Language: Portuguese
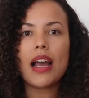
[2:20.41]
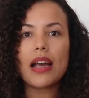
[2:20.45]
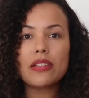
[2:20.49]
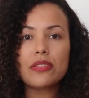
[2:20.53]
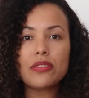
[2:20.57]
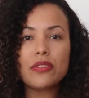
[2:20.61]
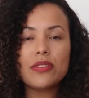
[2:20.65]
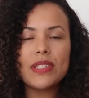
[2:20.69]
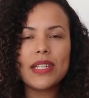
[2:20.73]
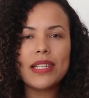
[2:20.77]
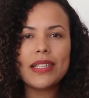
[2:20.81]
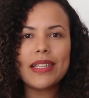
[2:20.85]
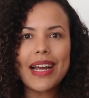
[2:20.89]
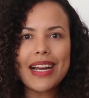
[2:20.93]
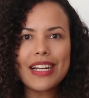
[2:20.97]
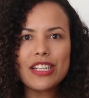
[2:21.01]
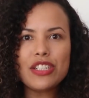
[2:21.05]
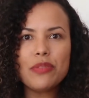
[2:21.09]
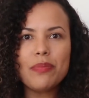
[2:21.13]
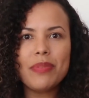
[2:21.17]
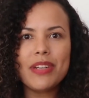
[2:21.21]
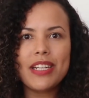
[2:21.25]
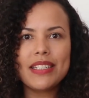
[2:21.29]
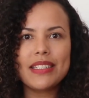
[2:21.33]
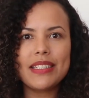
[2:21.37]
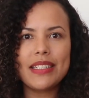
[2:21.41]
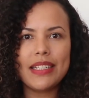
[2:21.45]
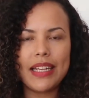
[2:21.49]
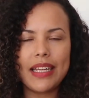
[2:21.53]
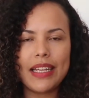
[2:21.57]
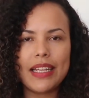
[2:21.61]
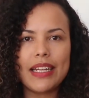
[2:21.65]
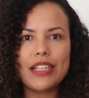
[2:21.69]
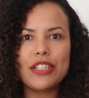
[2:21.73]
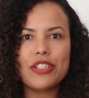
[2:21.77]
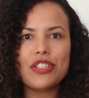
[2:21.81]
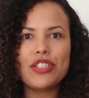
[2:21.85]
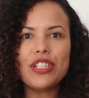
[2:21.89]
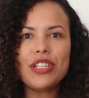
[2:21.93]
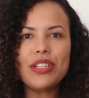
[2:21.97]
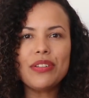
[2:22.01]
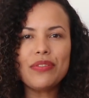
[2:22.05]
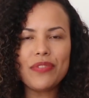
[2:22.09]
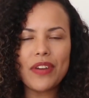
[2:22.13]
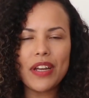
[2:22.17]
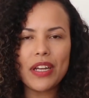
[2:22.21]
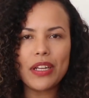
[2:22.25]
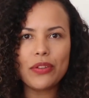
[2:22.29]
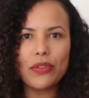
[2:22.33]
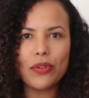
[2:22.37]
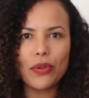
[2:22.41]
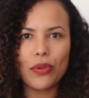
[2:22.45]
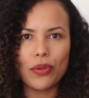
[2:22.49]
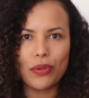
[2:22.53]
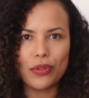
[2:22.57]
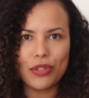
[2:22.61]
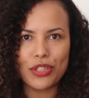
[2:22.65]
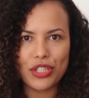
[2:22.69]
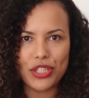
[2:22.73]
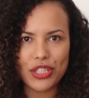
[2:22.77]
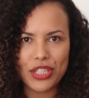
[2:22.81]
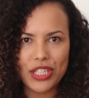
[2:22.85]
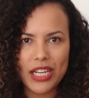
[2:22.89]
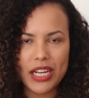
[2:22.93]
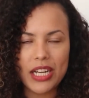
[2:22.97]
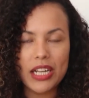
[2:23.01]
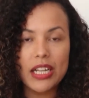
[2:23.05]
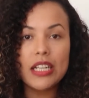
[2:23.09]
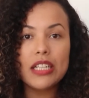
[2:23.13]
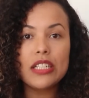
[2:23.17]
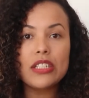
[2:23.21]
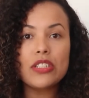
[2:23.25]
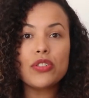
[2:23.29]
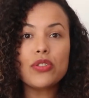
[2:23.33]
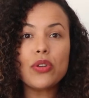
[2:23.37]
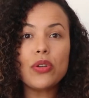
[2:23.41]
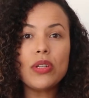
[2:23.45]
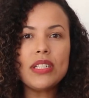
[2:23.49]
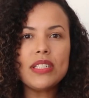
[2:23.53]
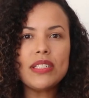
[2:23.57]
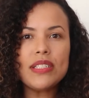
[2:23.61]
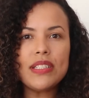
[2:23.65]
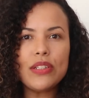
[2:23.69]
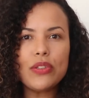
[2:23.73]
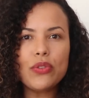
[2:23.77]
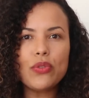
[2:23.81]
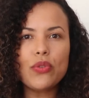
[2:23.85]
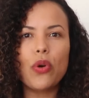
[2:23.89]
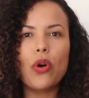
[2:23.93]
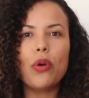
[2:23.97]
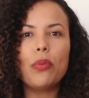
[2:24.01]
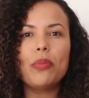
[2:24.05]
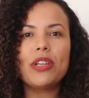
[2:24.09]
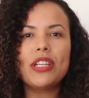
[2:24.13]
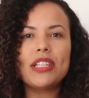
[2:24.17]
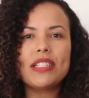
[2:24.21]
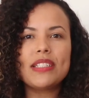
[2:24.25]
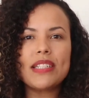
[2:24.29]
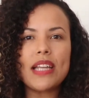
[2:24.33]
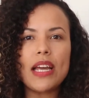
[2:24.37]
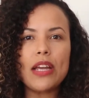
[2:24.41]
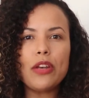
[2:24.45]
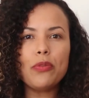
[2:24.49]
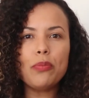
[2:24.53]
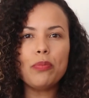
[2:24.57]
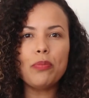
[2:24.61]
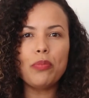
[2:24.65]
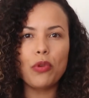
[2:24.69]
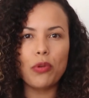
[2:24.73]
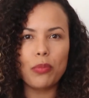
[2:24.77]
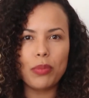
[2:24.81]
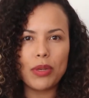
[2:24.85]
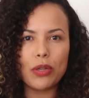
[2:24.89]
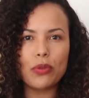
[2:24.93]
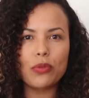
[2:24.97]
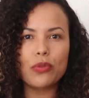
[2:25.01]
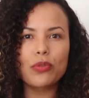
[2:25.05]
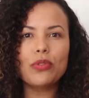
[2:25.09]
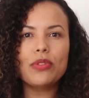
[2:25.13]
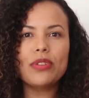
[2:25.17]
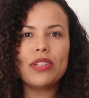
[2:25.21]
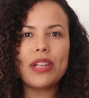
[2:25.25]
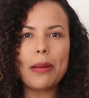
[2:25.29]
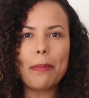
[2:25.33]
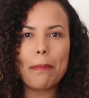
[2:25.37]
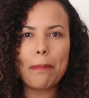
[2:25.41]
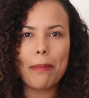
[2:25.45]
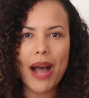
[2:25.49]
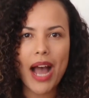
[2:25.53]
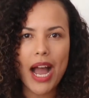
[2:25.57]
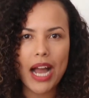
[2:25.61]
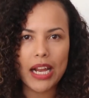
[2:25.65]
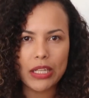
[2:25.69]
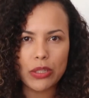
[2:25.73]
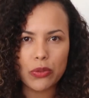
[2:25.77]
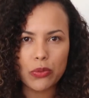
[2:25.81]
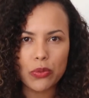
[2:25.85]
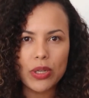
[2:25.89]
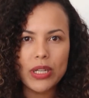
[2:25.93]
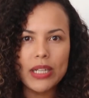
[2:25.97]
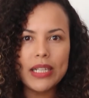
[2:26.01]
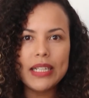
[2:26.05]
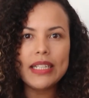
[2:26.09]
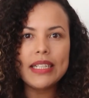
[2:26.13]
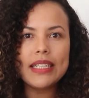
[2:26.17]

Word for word: A Sociedade Brasileira de Infectologia solicitou ao Ministério Público do Trabalho